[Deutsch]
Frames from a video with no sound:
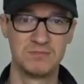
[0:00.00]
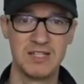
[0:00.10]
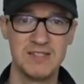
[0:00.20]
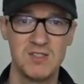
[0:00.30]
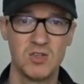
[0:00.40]

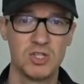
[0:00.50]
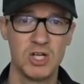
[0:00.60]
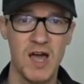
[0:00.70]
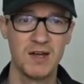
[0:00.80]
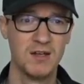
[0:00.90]
Das ist doch
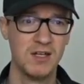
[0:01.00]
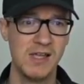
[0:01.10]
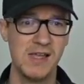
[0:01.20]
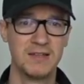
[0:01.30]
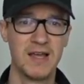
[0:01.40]
schade.
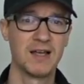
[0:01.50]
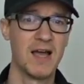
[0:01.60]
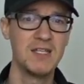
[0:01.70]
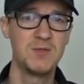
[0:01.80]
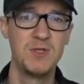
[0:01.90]
Da
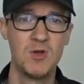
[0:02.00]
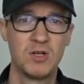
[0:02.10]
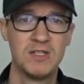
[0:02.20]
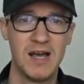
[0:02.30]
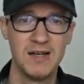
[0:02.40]
kann ich mir
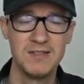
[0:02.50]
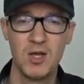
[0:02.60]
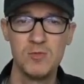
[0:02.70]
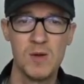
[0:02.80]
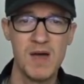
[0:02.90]
noch Gedanken
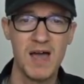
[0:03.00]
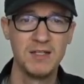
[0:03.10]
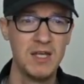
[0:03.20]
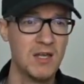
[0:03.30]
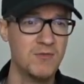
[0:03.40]
darüber
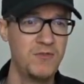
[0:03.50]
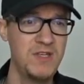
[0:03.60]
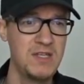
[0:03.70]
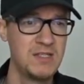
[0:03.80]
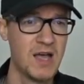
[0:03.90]
machen,
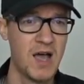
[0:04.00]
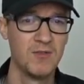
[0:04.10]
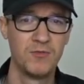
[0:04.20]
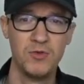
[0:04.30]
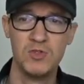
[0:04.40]
wie ich
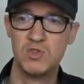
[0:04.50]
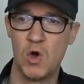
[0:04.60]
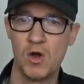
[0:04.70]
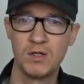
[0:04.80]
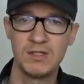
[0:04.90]
dafür
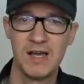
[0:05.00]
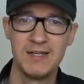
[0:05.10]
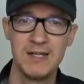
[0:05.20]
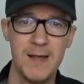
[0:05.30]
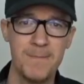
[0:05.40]
sorgen
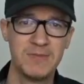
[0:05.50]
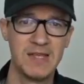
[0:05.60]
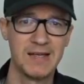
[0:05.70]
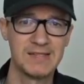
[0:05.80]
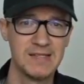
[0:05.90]
kann,
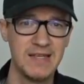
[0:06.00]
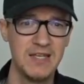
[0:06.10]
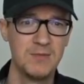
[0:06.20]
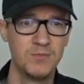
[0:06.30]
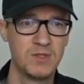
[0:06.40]
dass
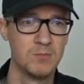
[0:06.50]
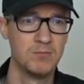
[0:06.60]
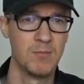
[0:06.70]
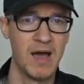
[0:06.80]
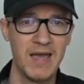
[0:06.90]
eben
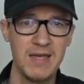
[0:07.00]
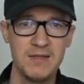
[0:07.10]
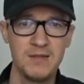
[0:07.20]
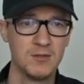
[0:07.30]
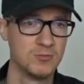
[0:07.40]

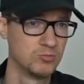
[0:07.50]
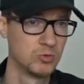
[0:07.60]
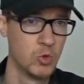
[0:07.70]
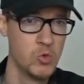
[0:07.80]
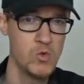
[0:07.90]
mein
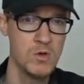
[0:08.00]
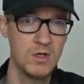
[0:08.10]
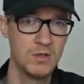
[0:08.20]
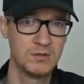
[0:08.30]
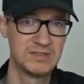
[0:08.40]

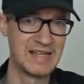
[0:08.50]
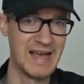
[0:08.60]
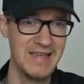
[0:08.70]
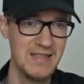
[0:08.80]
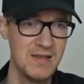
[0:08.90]
coole
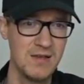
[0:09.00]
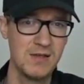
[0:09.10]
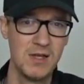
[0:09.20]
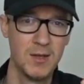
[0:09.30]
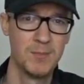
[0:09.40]

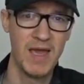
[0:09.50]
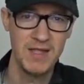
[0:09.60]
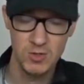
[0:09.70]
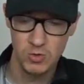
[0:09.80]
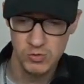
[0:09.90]
Seite,
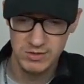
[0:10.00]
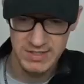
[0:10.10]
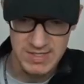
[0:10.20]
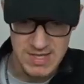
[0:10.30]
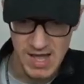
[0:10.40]
meine
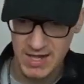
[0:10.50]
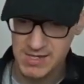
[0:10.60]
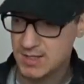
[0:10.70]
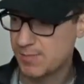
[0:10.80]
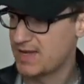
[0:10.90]
coolen
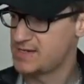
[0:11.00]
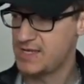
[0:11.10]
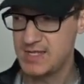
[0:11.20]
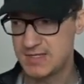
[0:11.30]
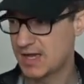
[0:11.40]
Inhalte, meine
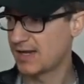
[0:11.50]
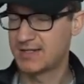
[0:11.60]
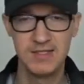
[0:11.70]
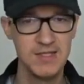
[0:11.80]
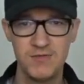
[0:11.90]

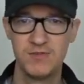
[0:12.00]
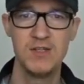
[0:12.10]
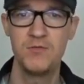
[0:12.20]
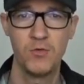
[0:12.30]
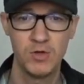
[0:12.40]
interaktiven
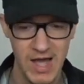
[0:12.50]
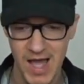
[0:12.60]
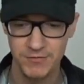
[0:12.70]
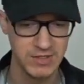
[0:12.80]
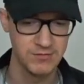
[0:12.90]

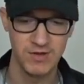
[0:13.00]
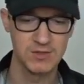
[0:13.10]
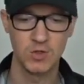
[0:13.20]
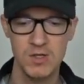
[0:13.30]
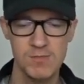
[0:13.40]
Infografiken,
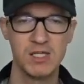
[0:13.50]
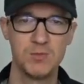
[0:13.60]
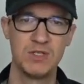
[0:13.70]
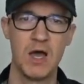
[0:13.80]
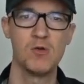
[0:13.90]
was auch immer
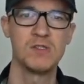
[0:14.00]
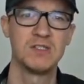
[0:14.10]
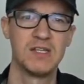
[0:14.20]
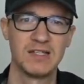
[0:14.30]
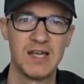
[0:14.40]
ich mir da
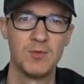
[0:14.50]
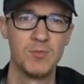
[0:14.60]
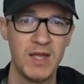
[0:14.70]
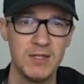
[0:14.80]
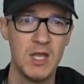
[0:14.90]
ausgedacht habe,
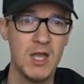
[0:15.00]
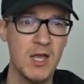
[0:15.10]
mein,